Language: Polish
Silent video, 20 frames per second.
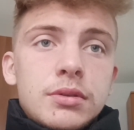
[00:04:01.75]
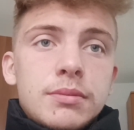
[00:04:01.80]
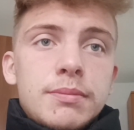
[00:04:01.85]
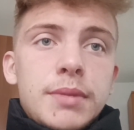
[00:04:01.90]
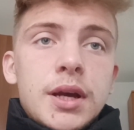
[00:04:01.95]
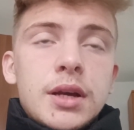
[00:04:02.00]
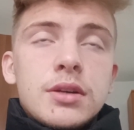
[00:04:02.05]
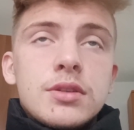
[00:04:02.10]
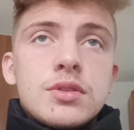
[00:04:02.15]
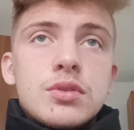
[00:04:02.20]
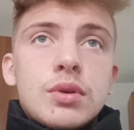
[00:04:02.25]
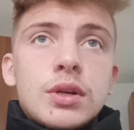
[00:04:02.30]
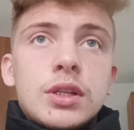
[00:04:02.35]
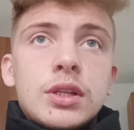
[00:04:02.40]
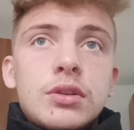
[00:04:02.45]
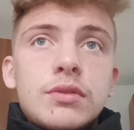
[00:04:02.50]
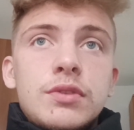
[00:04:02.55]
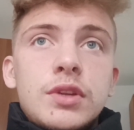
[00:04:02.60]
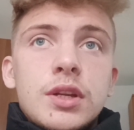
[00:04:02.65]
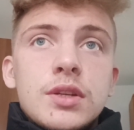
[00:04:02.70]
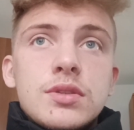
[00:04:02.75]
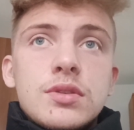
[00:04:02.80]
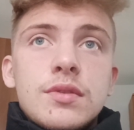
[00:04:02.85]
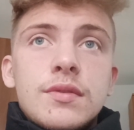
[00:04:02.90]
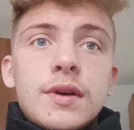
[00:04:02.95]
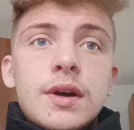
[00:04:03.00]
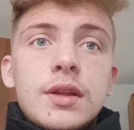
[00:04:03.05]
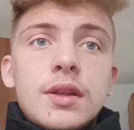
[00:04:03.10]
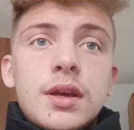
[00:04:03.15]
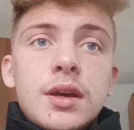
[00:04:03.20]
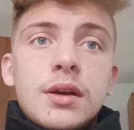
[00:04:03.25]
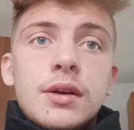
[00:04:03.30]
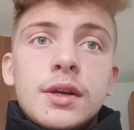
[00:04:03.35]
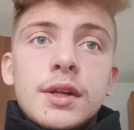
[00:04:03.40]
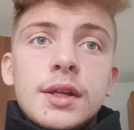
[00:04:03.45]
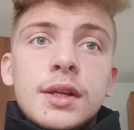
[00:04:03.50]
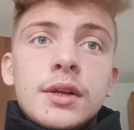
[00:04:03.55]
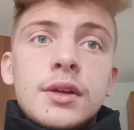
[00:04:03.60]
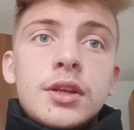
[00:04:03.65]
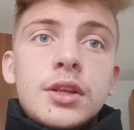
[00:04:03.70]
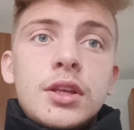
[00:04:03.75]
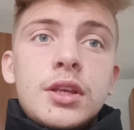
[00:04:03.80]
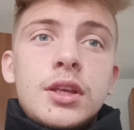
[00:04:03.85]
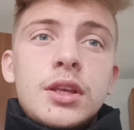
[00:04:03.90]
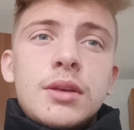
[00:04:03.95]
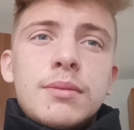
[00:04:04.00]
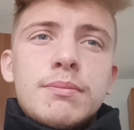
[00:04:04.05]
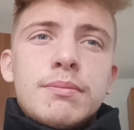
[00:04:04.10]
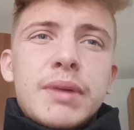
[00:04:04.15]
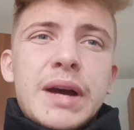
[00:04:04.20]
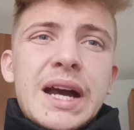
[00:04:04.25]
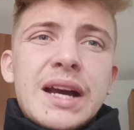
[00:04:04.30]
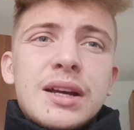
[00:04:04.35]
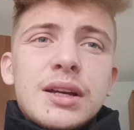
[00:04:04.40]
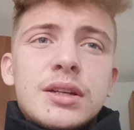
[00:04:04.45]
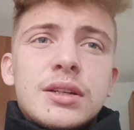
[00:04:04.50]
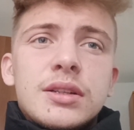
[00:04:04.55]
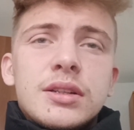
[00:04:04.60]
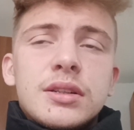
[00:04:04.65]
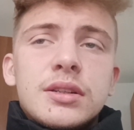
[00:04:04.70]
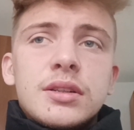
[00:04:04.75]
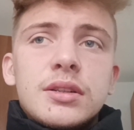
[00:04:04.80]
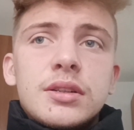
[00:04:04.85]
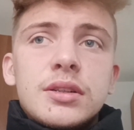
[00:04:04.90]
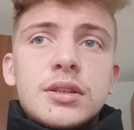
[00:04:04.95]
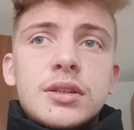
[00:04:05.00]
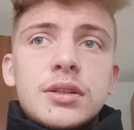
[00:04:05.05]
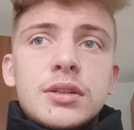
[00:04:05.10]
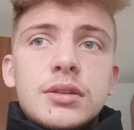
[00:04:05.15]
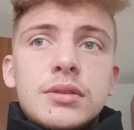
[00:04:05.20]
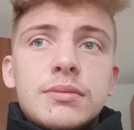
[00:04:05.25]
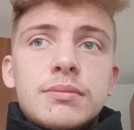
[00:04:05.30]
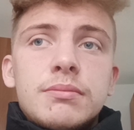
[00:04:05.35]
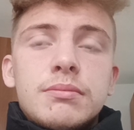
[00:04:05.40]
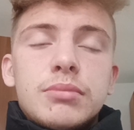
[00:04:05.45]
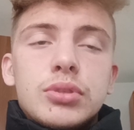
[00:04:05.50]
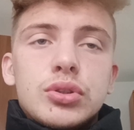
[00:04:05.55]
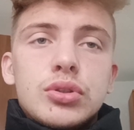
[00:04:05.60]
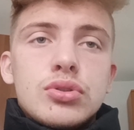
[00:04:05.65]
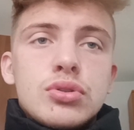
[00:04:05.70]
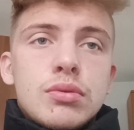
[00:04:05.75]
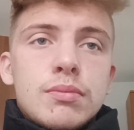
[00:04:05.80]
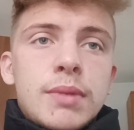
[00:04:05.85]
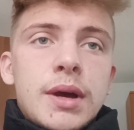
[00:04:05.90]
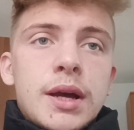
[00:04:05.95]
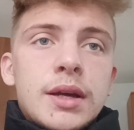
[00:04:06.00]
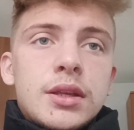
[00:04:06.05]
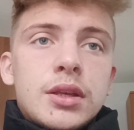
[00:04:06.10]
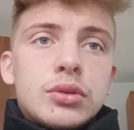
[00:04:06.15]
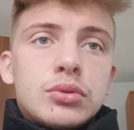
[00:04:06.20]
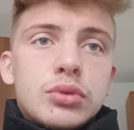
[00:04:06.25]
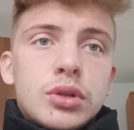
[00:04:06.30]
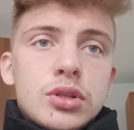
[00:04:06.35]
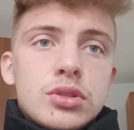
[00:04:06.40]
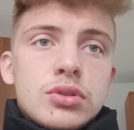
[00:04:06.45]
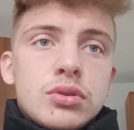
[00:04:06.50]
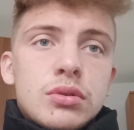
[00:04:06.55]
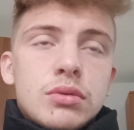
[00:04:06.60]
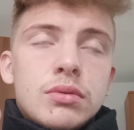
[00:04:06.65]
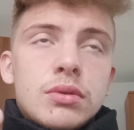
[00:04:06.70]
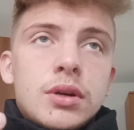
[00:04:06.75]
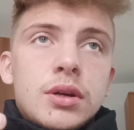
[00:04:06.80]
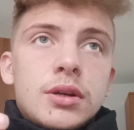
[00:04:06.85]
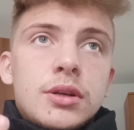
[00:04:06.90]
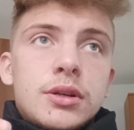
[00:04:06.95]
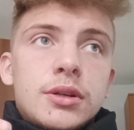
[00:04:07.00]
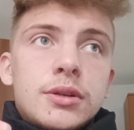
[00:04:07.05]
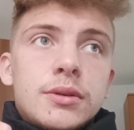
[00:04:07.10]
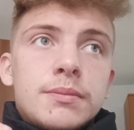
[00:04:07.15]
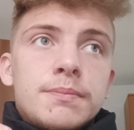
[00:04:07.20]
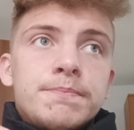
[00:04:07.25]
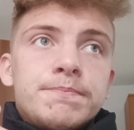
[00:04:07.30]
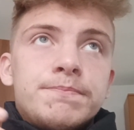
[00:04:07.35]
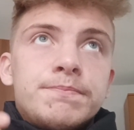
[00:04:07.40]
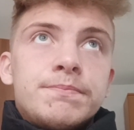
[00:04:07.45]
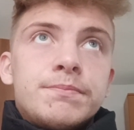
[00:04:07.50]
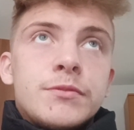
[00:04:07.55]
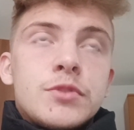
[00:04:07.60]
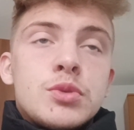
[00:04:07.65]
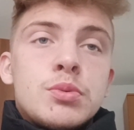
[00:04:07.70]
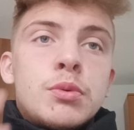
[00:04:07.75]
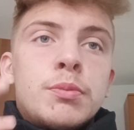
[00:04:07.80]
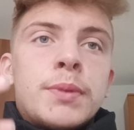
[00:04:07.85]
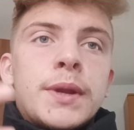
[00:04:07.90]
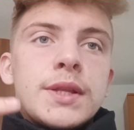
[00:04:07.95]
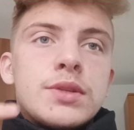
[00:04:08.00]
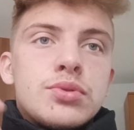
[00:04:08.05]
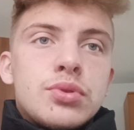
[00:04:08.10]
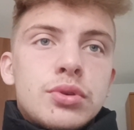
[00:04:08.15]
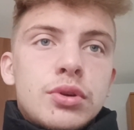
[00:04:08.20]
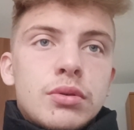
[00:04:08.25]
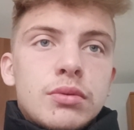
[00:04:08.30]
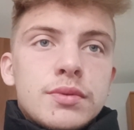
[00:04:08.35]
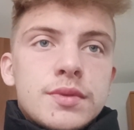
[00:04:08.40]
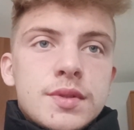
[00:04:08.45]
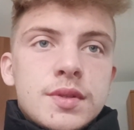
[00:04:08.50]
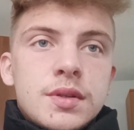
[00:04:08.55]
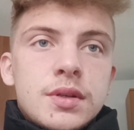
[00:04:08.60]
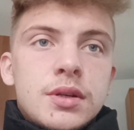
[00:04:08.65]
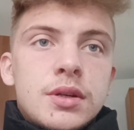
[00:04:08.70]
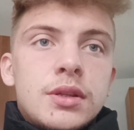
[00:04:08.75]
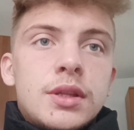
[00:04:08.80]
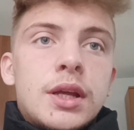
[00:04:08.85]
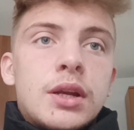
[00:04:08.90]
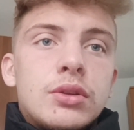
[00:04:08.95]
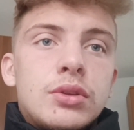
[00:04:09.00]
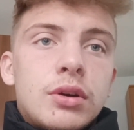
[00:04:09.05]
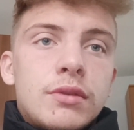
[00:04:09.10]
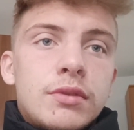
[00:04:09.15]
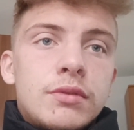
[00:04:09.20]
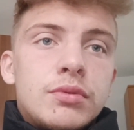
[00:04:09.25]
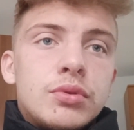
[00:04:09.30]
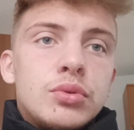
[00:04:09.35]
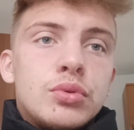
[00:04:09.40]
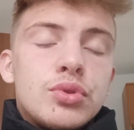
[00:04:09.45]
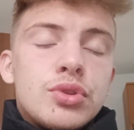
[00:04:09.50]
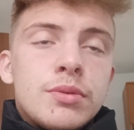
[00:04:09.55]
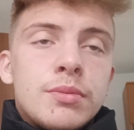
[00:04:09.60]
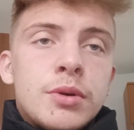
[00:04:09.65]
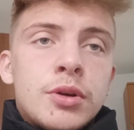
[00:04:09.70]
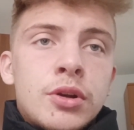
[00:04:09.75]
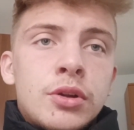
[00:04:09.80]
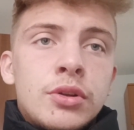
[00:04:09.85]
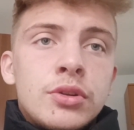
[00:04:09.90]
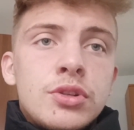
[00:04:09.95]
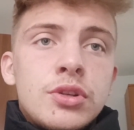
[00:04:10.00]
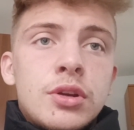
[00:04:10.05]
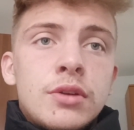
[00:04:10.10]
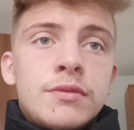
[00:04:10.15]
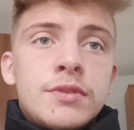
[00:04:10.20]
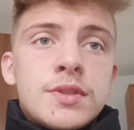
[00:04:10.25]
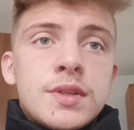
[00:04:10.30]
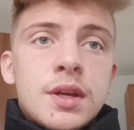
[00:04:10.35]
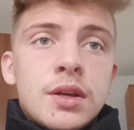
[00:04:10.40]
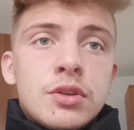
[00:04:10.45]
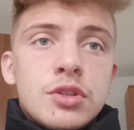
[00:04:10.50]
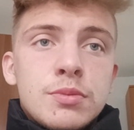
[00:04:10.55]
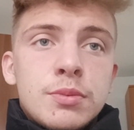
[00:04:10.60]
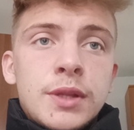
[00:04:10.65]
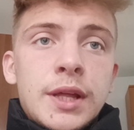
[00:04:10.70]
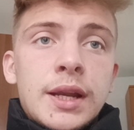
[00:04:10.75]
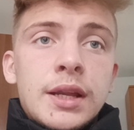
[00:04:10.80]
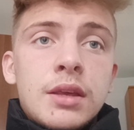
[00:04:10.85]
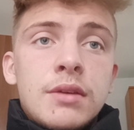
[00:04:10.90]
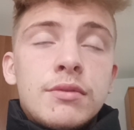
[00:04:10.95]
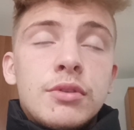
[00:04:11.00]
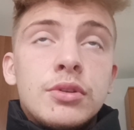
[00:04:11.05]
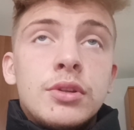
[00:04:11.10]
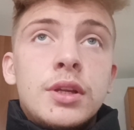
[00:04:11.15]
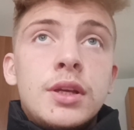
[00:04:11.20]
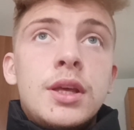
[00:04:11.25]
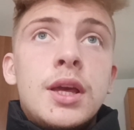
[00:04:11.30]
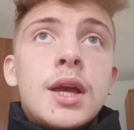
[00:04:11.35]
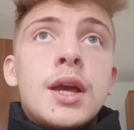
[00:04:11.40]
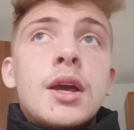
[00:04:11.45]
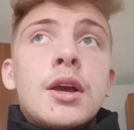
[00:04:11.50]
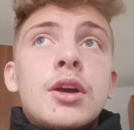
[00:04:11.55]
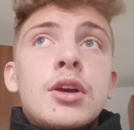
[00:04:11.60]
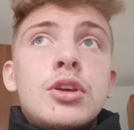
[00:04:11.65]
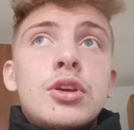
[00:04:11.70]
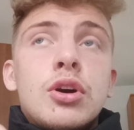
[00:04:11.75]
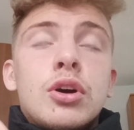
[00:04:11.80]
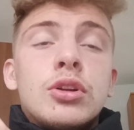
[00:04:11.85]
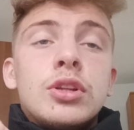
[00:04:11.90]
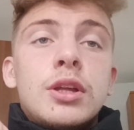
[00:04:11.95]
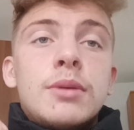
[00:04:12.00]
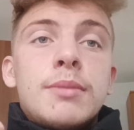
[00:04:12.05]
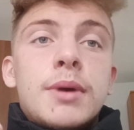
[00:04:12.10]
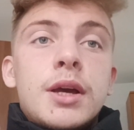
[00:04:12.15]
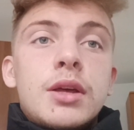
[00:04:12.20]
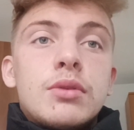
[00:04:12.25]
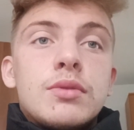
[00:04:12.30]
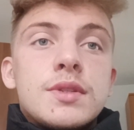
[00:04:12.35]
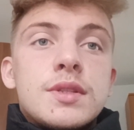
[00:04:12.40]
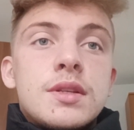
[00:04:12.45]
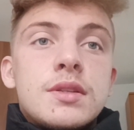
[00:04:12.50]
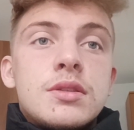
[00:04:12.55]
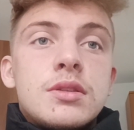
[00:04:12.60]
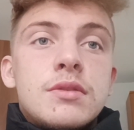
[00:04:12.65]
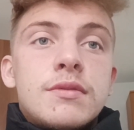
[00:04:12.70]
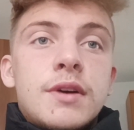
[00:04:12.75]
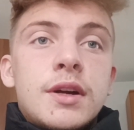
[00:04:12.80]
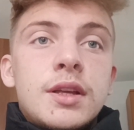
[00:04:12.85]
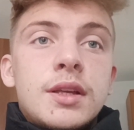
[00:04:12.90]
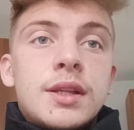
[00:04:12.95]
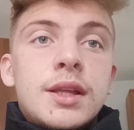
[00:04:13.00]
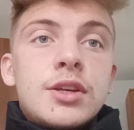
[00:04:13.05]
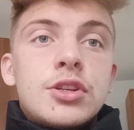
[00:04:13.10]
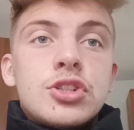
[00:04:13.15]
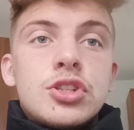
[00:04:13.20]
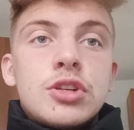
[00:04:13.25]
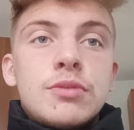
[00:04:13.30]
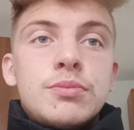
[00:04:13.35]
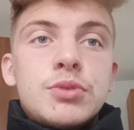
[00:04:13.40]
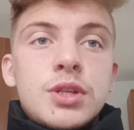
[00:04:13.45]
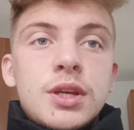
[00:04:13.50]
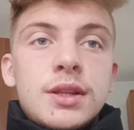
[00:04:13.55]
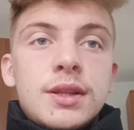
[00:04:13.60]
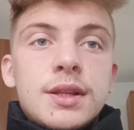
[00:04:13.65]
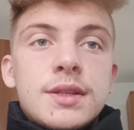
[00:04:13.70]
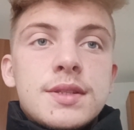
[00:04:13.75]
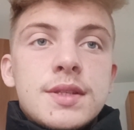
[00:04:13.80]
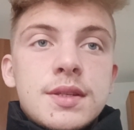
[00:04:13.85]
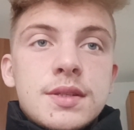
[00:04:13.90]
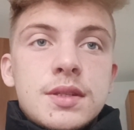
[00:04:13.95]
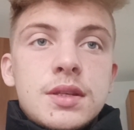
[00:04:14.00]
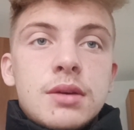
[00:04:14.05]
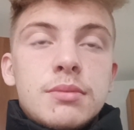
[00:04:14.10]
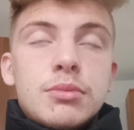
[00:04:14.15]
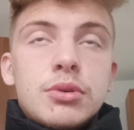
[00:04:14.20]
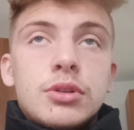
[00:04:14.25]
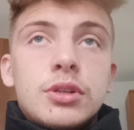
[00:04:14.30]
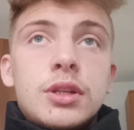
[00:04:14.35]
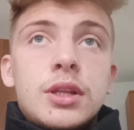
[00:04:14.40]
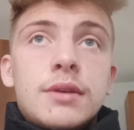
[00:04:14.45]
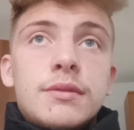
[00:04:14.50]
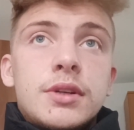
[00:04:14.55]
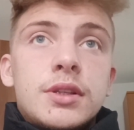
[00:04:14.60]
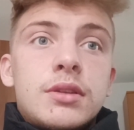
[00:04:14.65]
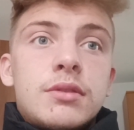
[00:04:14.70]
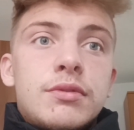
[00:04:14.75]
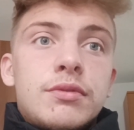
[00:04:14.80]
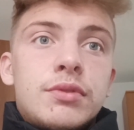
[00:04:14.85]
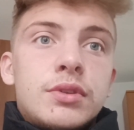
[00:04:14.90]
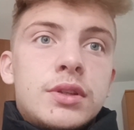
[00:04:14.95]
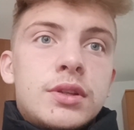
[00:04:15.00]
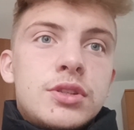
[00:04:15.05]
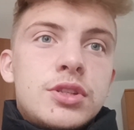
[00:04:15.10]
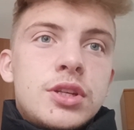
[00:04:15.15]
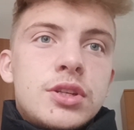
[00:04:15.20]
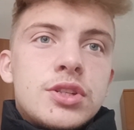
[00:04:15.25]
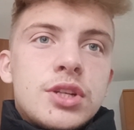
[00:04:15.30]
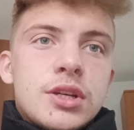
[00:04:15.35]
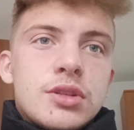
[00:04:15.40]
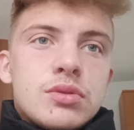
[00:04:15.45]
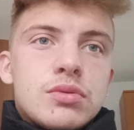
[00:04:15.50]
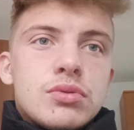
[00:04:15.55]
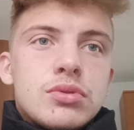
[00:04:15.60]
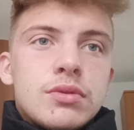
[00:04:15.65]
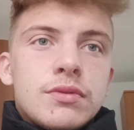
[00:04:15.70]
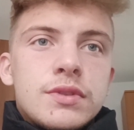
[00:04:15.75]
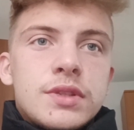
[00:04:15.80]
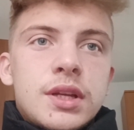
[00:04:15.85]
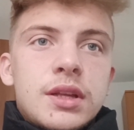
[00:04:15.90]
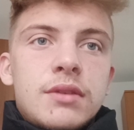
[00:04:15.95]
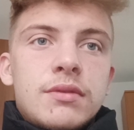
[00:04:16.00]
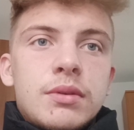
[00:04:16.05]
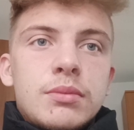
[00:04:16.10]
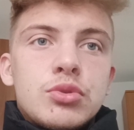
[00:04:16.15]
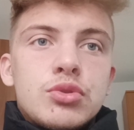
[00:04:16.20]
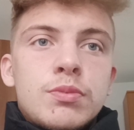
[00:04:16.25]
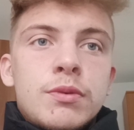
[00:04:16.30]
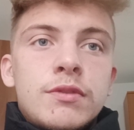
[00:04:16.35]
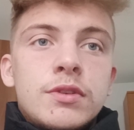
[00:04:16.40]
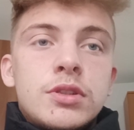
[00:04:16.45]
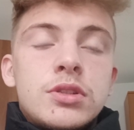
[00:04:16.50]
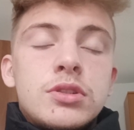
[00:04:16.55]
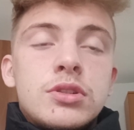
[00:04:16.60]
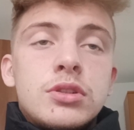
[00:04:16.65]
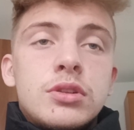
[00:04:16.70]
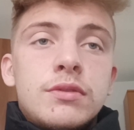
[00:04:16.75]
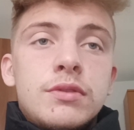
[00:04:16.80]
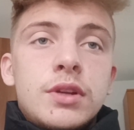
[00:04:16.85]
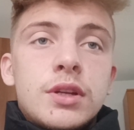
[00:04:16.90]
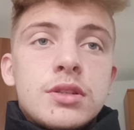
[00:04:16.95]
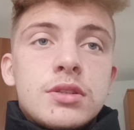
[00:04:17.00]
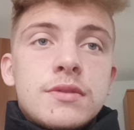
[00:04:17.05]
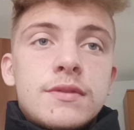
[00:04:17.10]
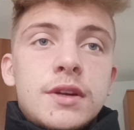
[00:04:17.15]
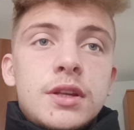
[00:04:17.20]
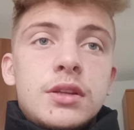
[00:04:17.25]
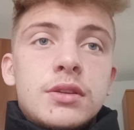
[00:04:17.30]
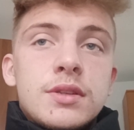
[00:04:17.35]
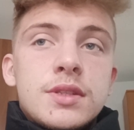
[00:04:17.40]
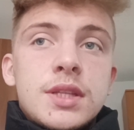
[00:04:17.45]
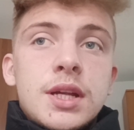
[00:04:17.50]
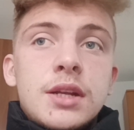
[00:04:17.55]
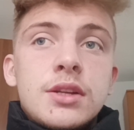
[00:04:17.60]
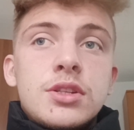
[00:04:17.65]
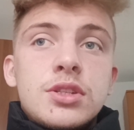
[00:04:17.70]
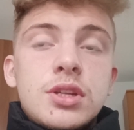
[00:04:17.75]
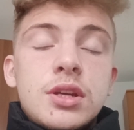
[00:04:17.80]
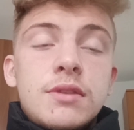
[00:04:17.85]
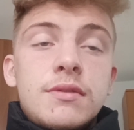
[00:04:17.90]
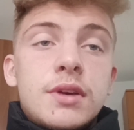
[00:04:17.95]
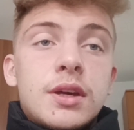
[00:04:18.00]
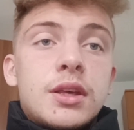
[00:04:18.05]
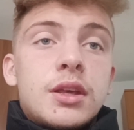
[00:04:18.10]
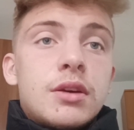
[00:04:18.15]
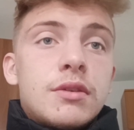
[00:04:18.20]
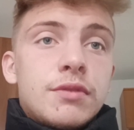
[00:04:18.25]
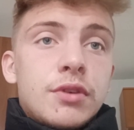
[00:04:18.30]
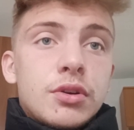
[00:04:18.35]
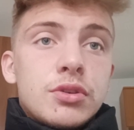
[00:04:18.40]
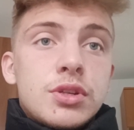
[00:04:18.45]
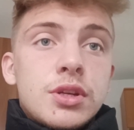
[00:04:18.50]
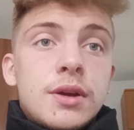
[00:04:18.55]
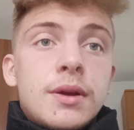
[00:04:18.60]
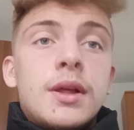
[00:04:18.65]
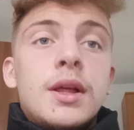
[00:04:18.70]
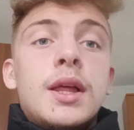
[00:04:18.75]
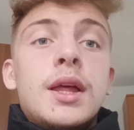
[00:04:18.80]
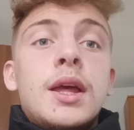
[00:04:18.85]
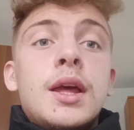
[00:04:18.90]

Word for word: Bank składa dofinansowanie i bank, bo to są banki, które są, współpracują z Narodowym Funduszem Ochrony Środowiska i Gospodarki Wodnej i one mają zdecydowanie najszybciej decyzję, bo one nawet w tydzień czasu są w stanie Wam już powiedzieć, czy dofinansowanie dostaliście i w jakiej kwocie.